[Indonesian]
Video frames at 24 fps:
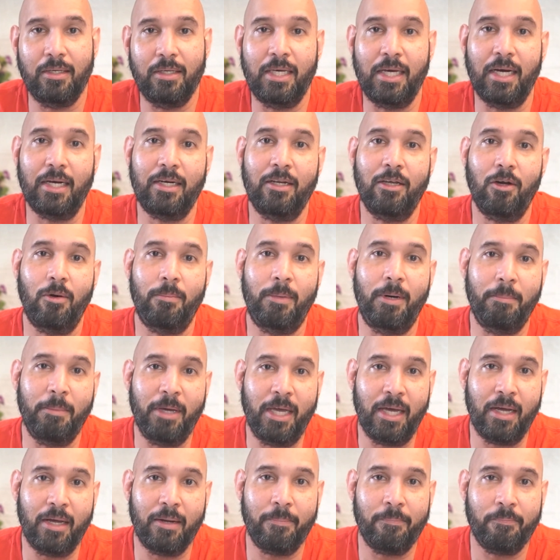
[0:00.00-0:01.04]
yakni
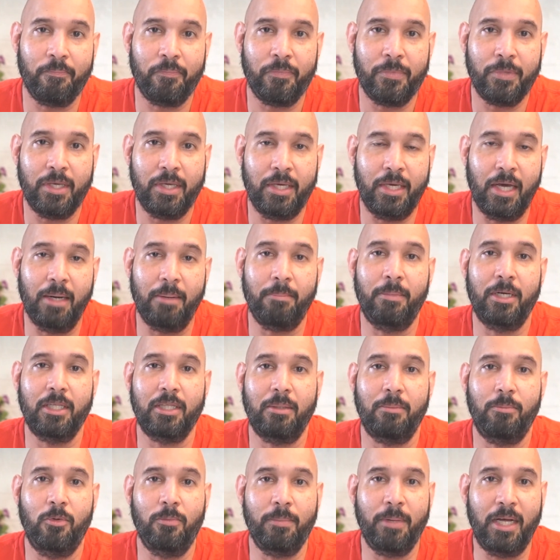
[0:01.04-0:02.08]
Aubameyang yang
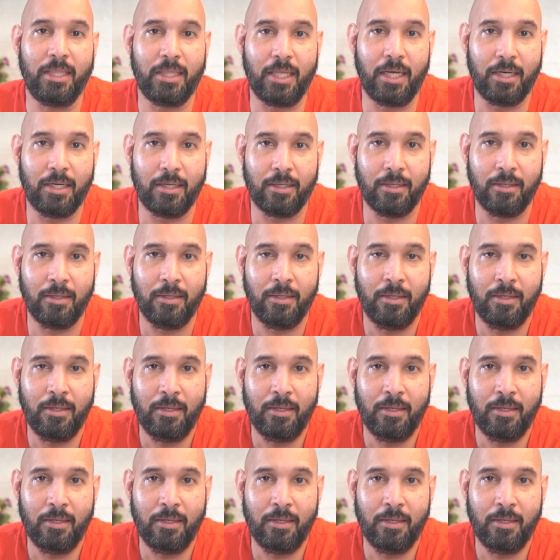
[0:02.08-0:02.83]
bertemu mantan